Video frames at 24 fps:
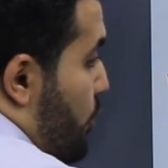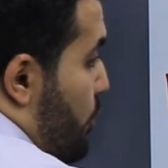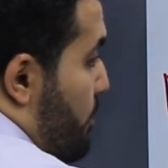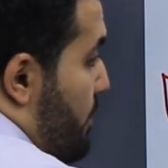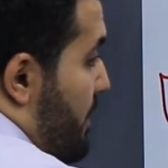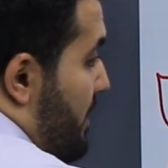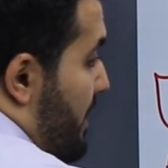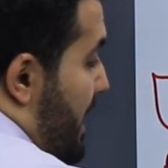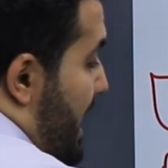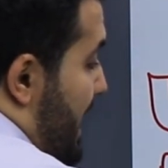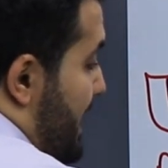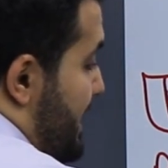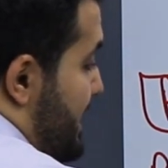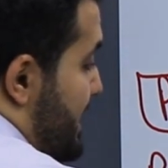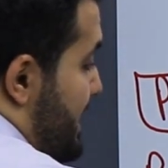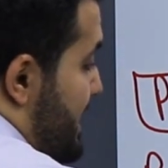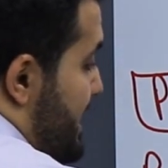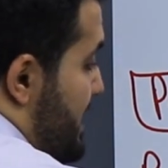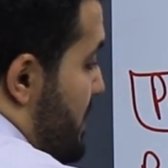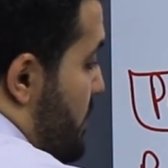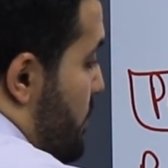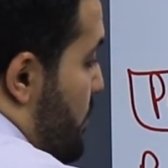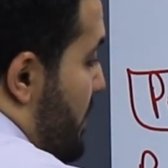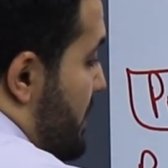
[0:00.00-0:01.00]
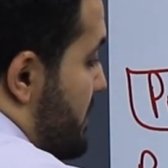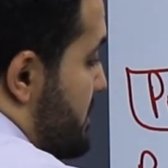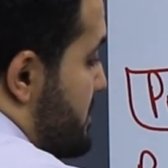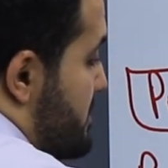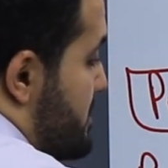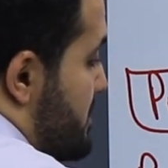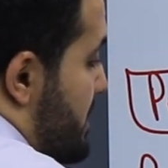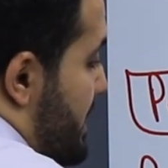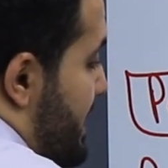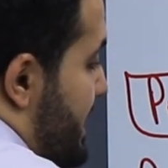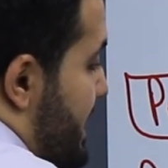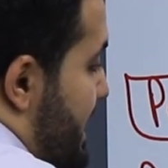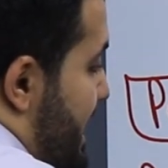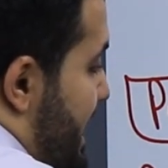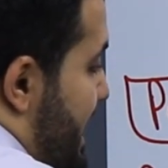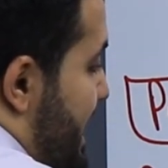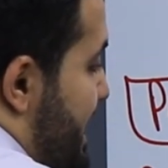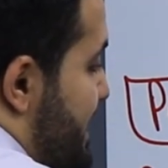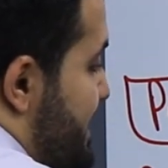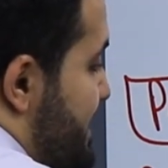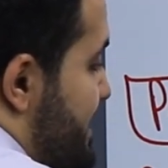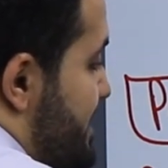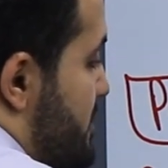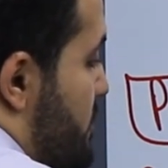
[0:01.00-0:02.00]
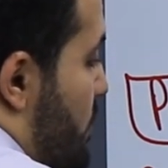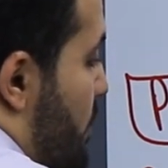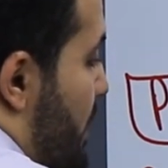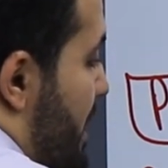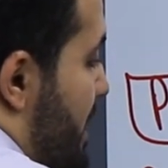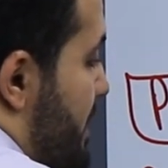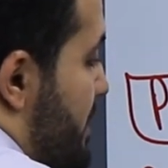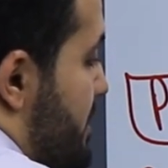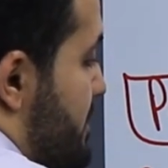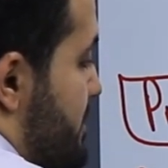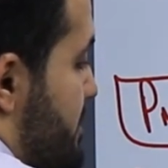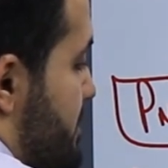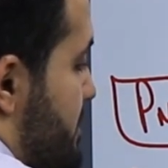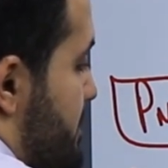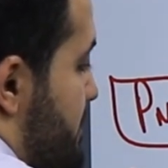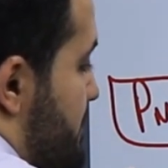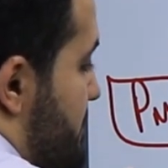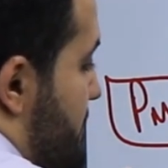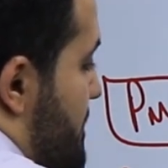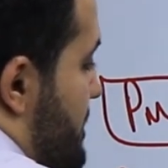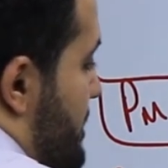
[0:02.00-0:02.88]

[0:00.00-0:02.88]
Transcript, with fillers: عباره عن ايكوالز الاي دي سكوير